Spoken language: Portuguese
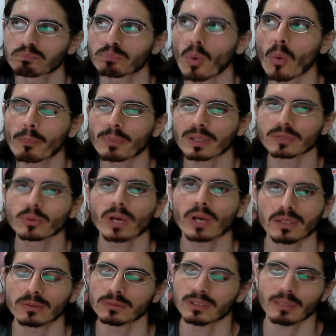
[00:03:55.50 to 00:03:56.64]
pompa do
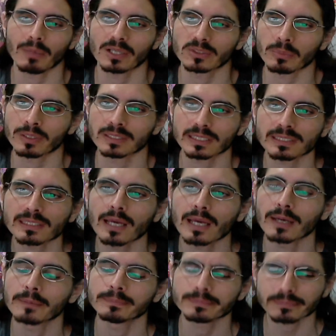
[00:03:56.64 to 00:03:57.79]
reino. É mais ou menos essa ideia.